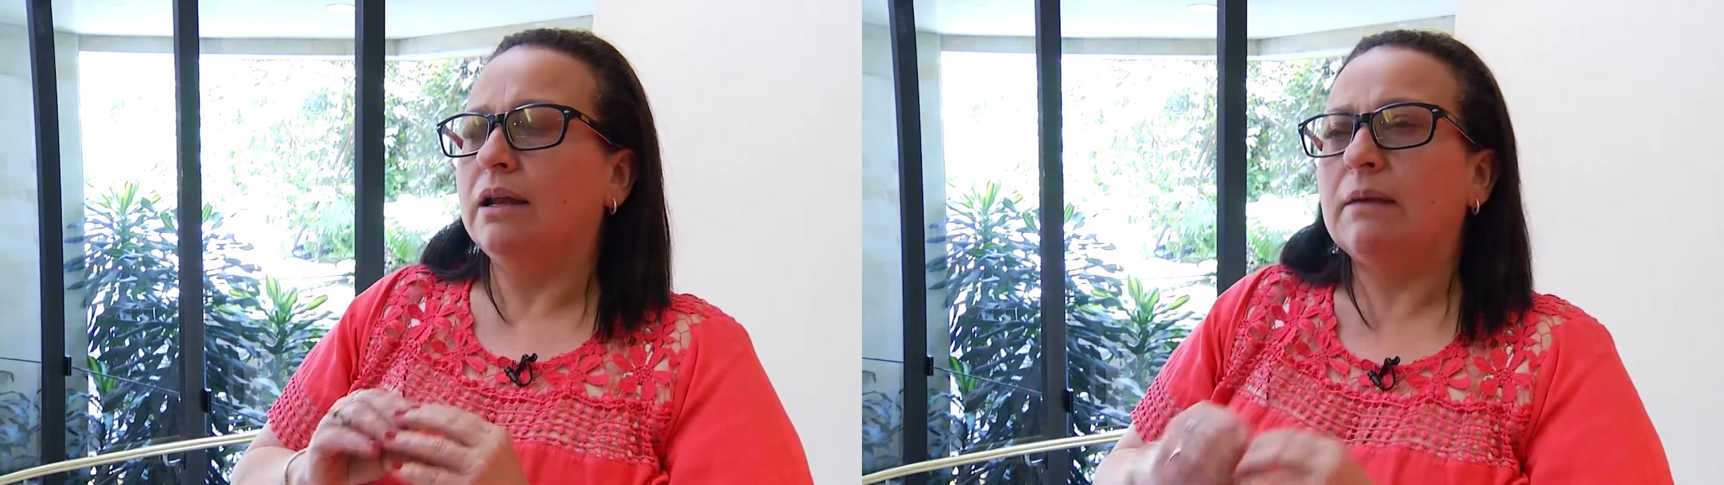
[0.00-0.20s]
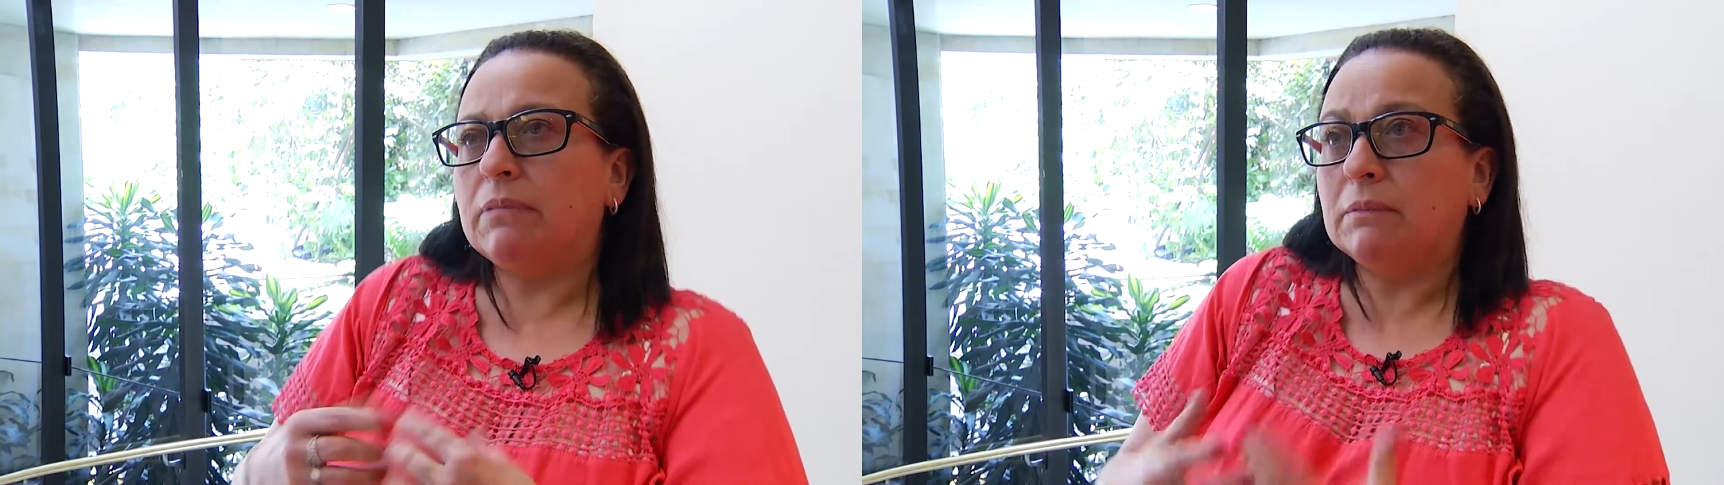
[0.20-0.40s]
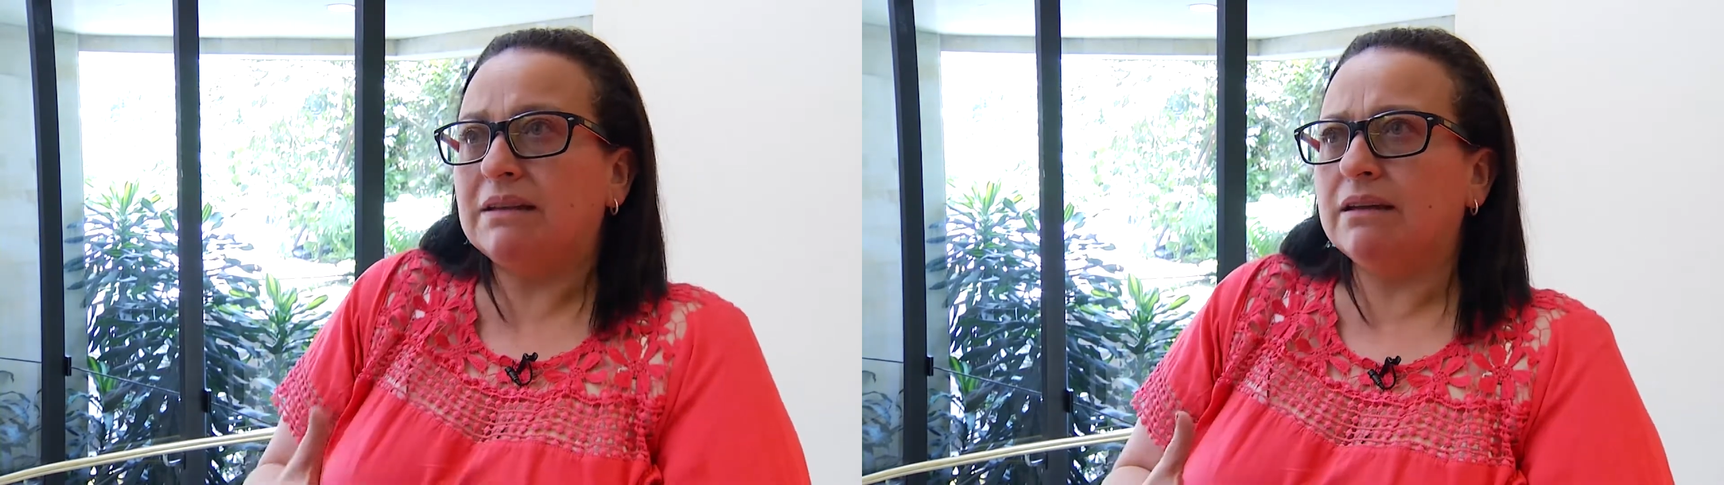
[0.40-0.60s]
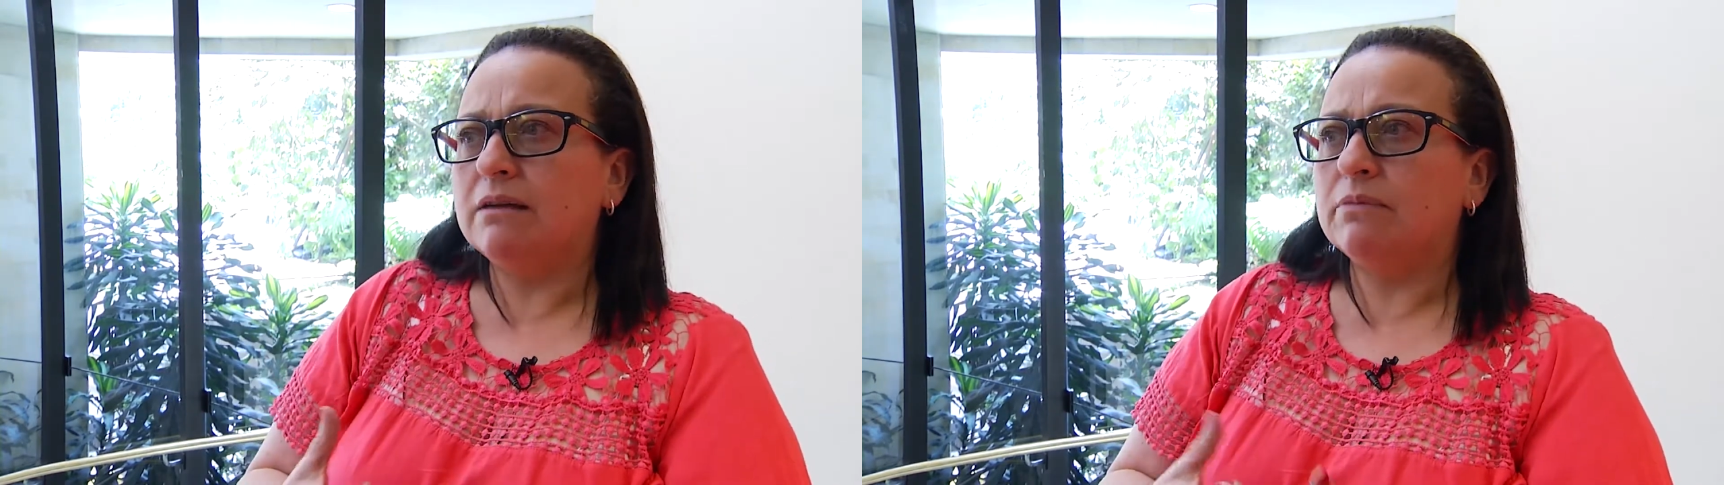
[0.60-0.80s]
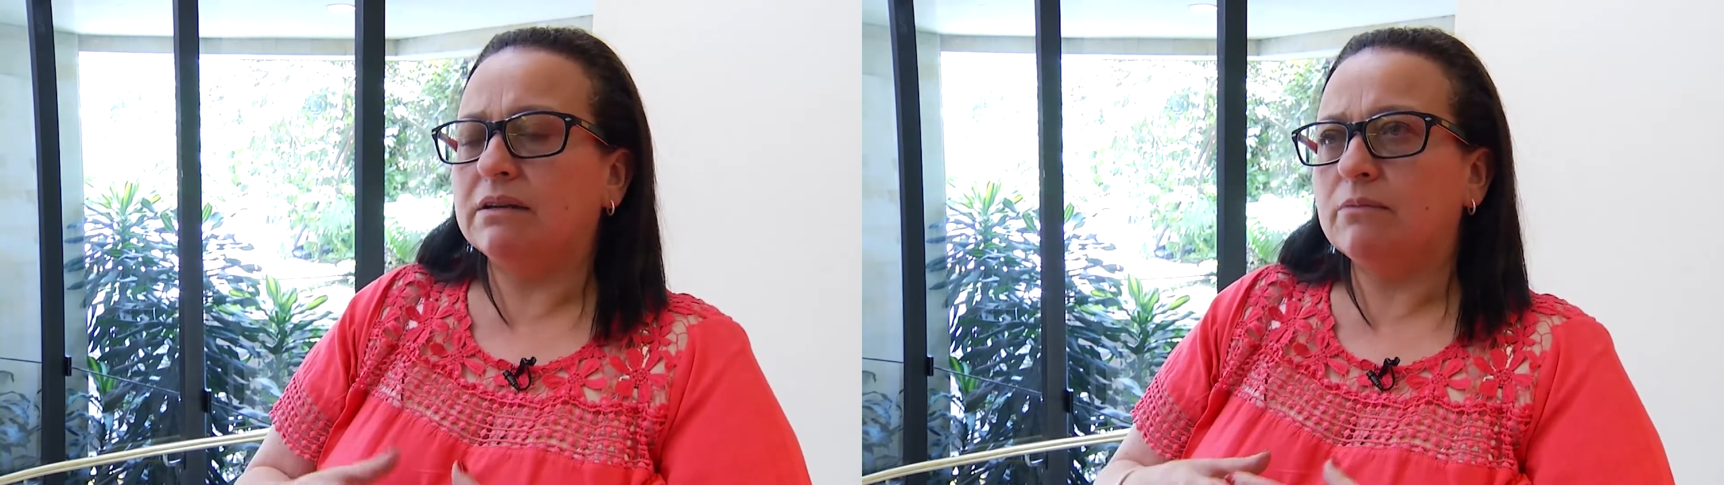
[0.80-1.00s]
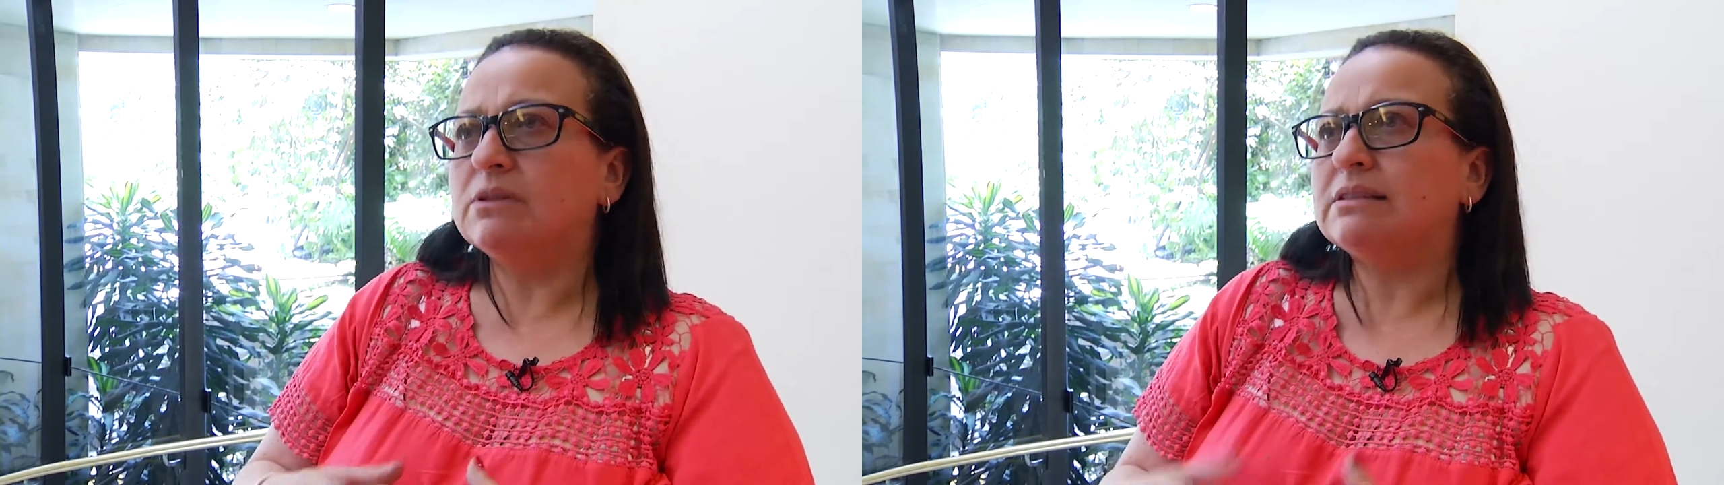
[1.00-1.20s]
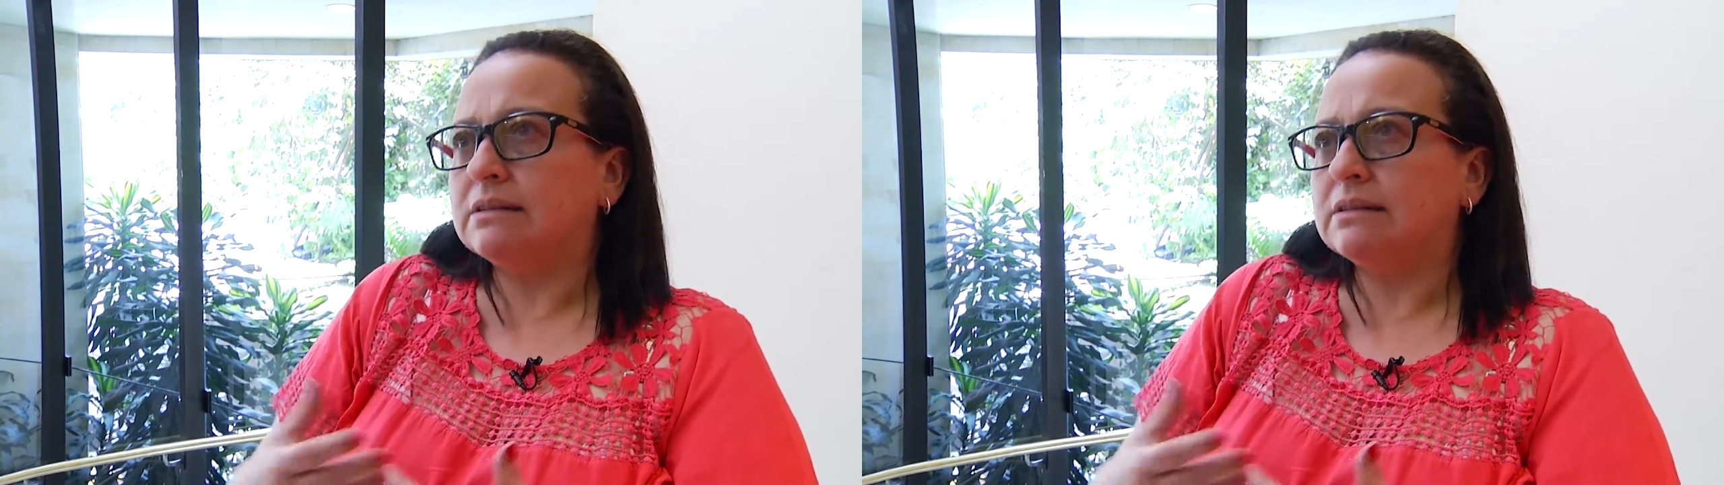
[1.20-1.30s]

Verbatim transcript: le permite a la empresa pues